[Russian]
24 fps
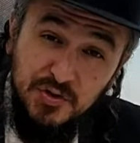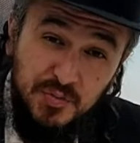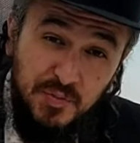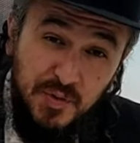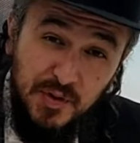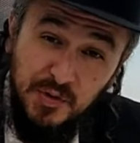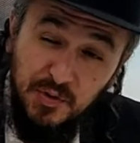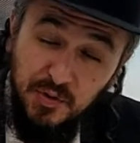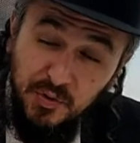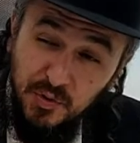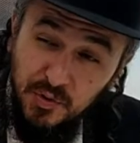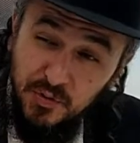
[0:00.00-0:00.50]

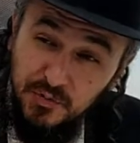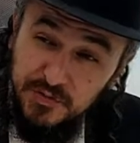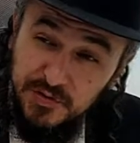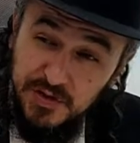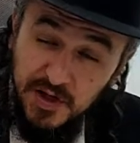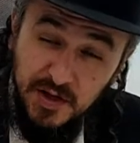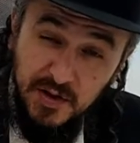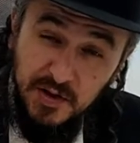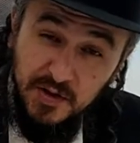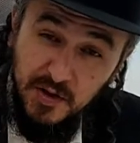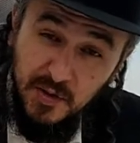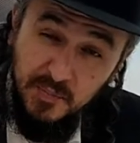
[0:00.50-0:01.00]
Бараху,
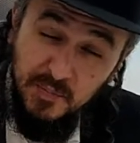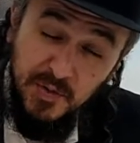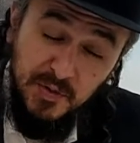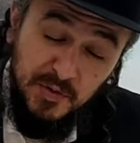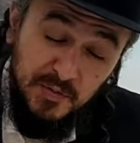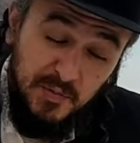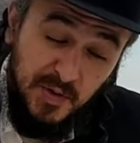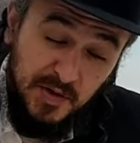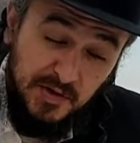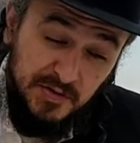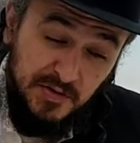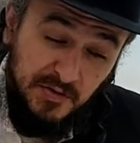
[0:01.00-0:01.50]
все
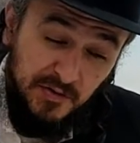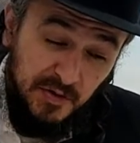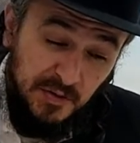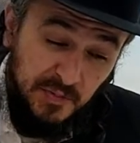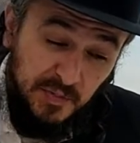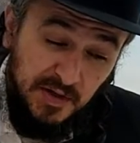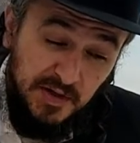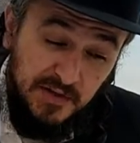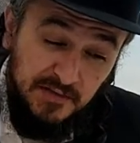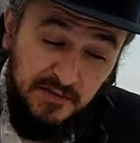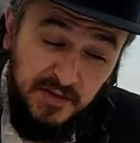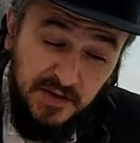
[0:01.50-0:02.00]
работы Махшевод
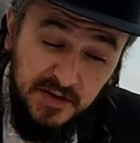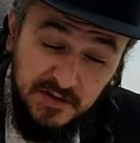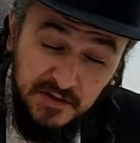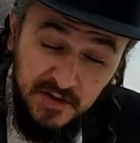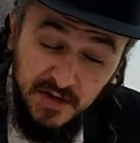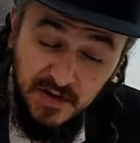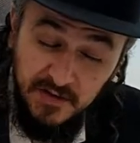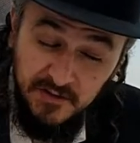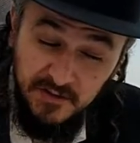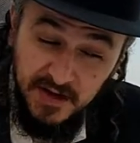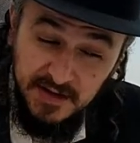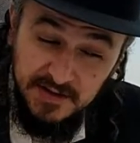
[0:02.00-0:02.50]
Белевиш,
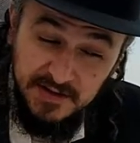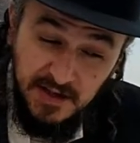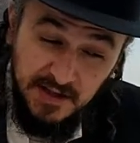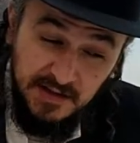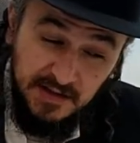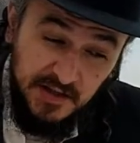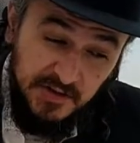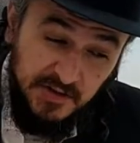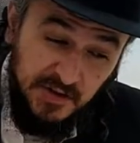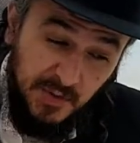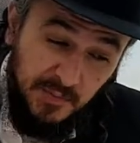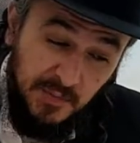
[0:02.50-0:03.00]

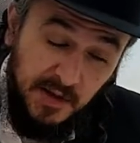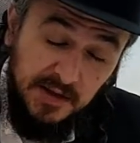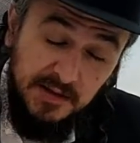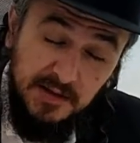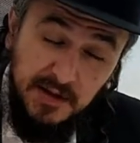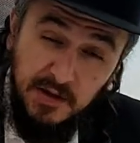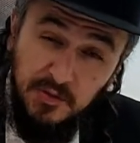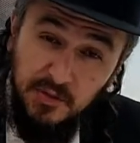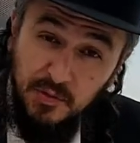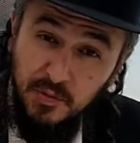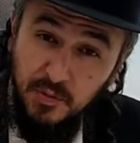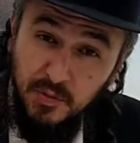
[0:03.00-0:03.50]
Вацат Ашем
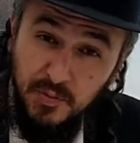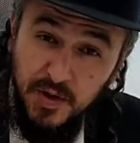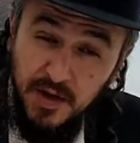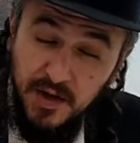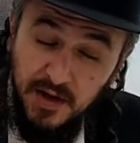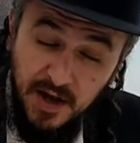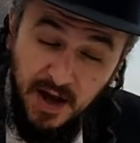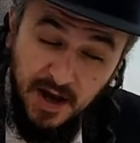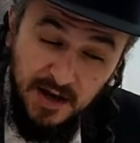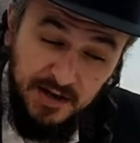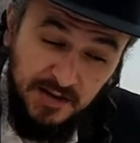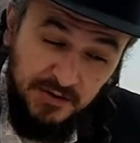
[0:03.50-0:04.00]
Хитакум.
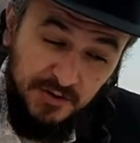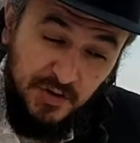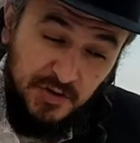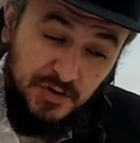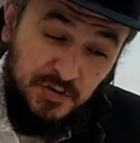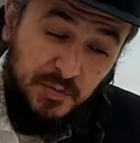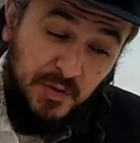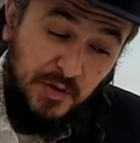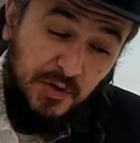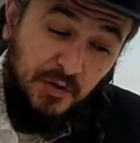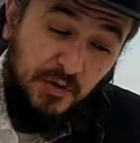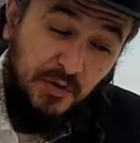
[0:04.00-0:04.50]

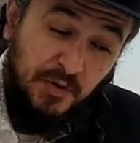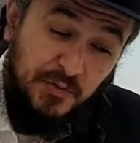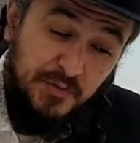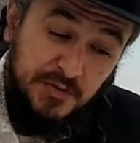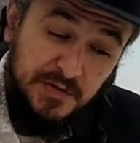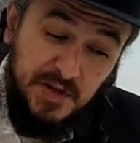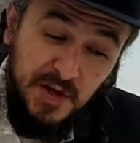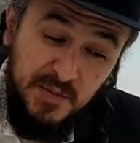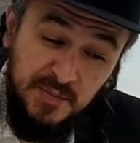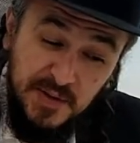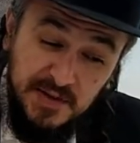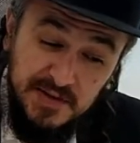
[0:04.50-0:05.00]
Акадош Бараху
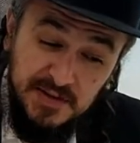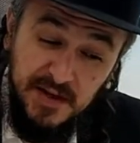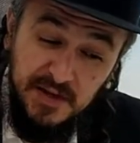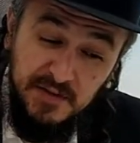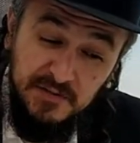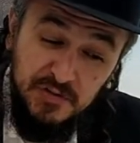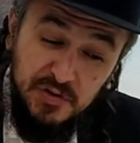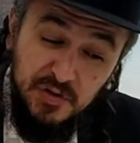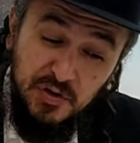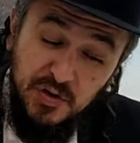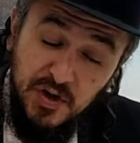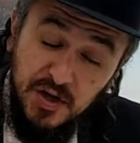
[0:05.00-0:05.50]
все
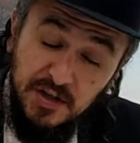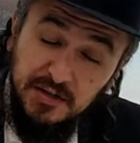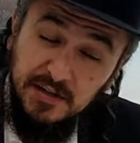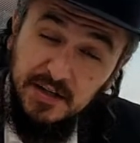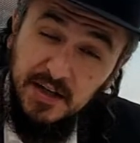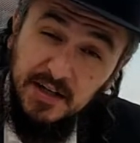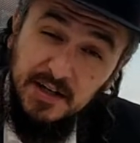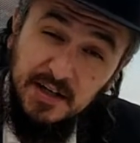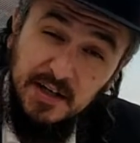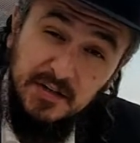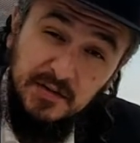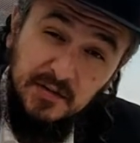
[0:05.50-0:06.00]
мозги, все
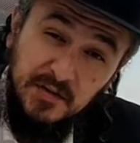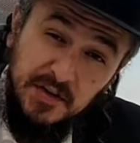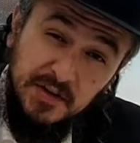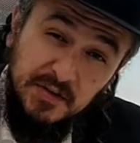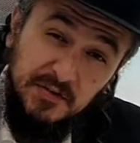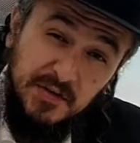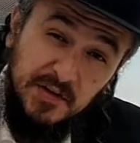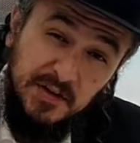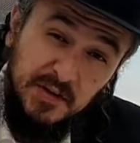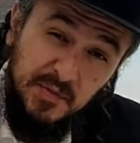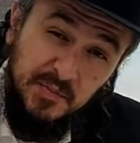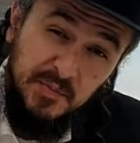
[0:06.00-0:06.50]
контролирует
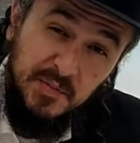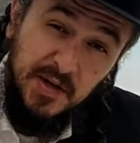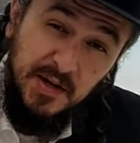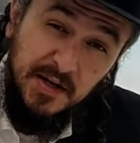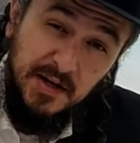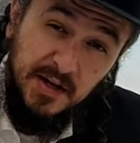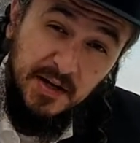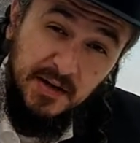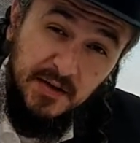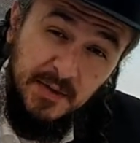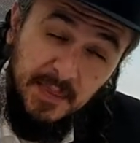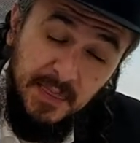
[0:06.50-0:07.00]
в этом
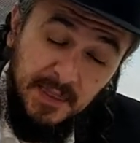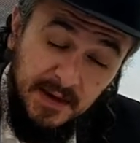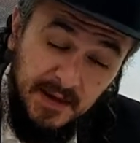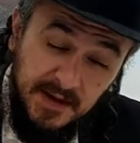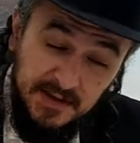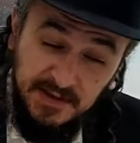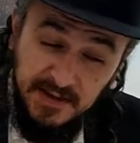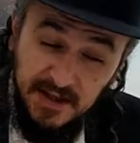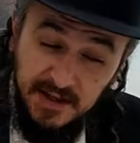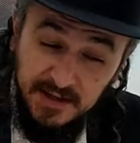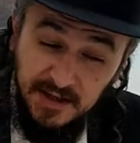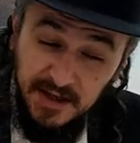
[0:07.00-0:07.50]
мире.
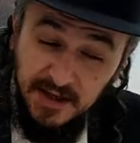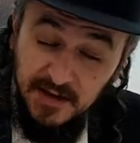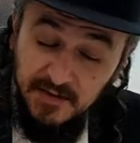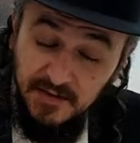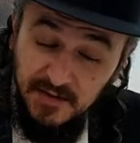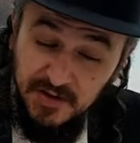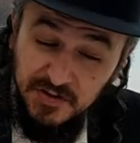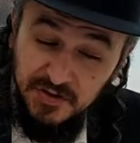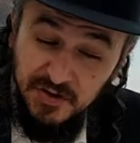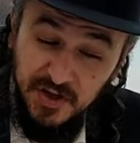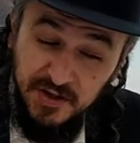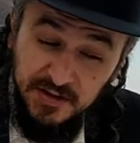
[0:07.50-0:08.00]
Если ты
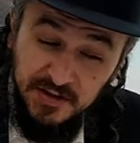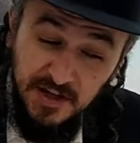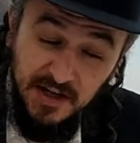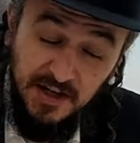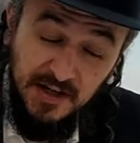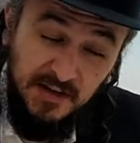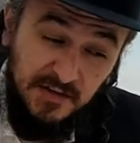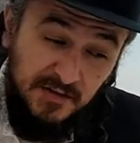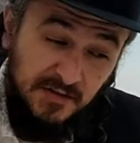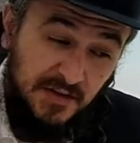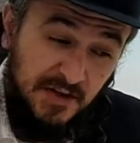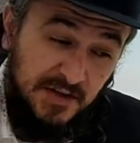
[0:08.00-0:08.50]
говоришь
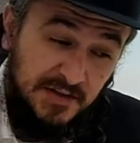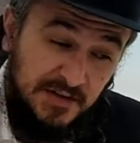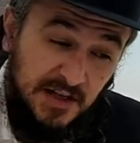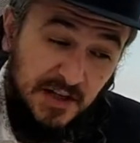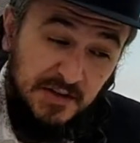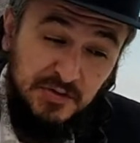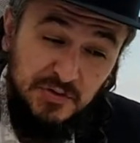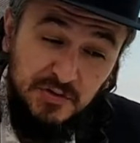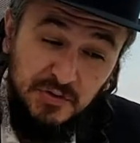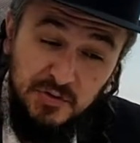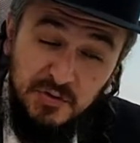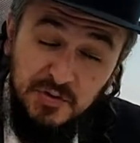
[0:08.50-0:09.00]
контролировать,
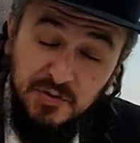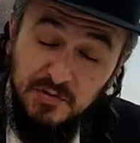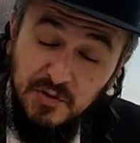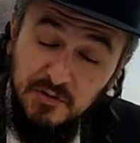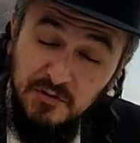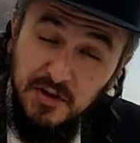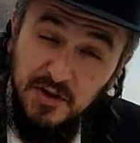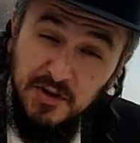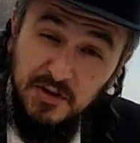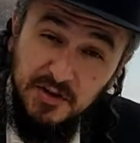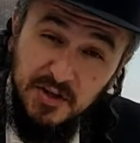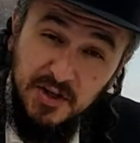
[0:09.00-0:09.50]
значит у
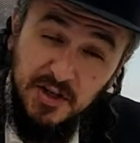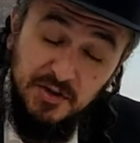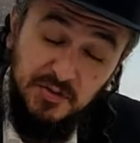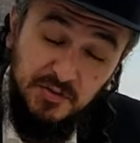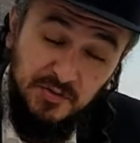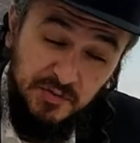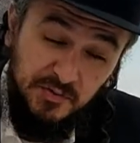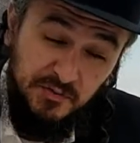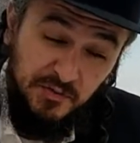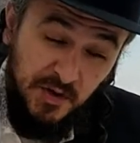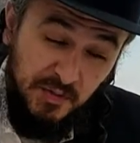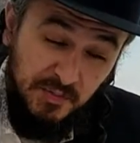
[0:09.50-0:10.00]
человека нет
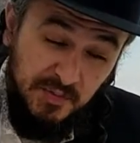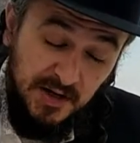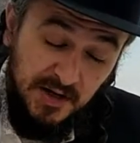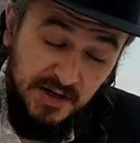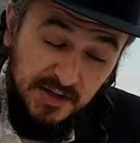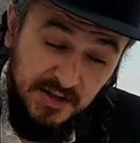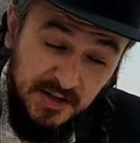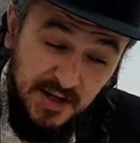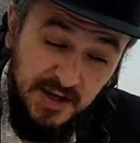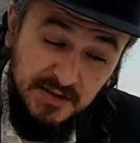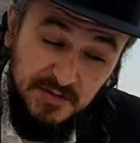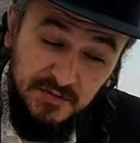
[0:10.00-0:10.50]

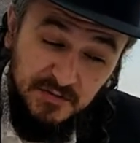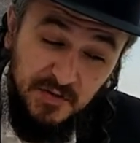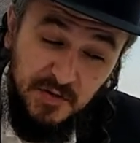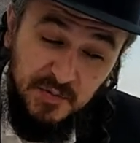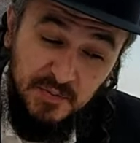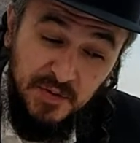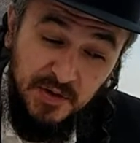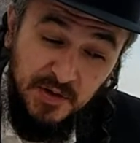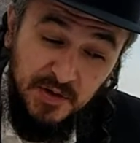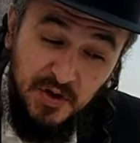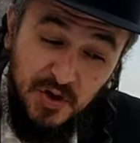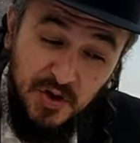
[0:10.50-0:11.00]
выбора. Есть выбор,